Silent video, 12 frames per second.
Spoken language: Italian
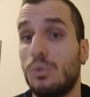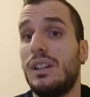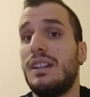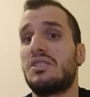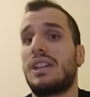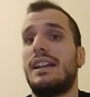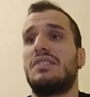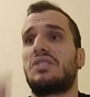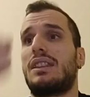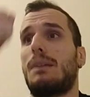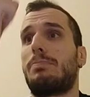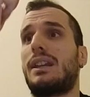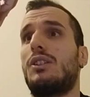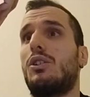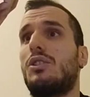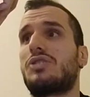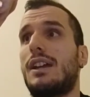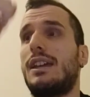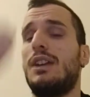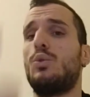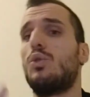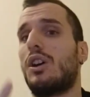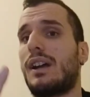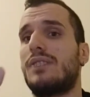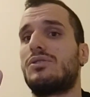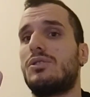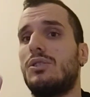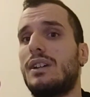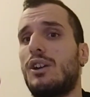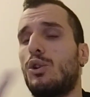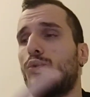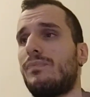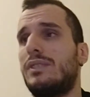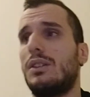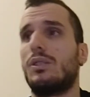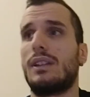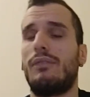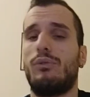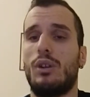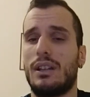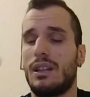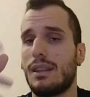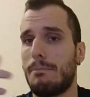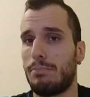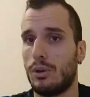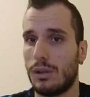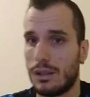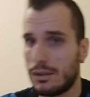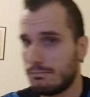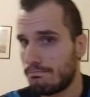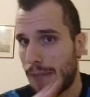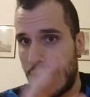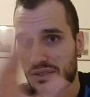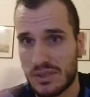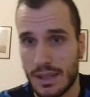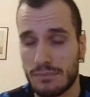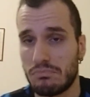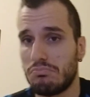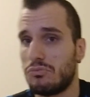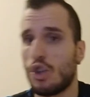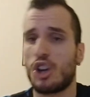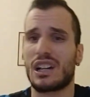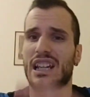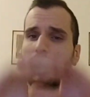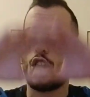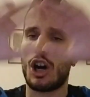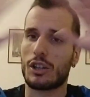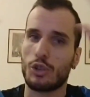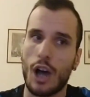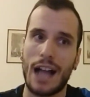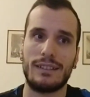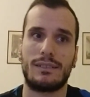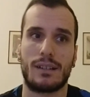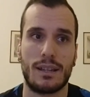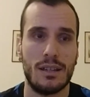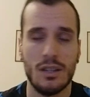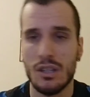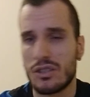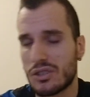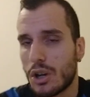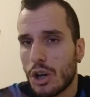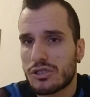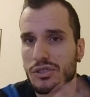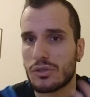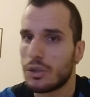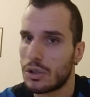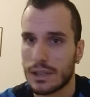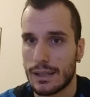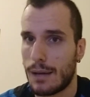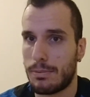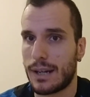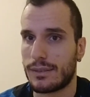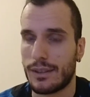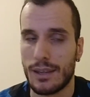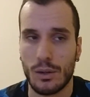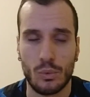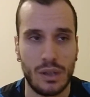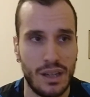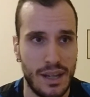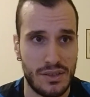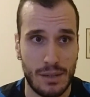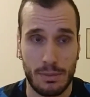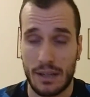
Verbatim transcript: L'Udinese è stata pericolosa in un'occasione con un tiro da fuori di De Paul Basta, non ricordo altri scossoni da parte dell'Udinese,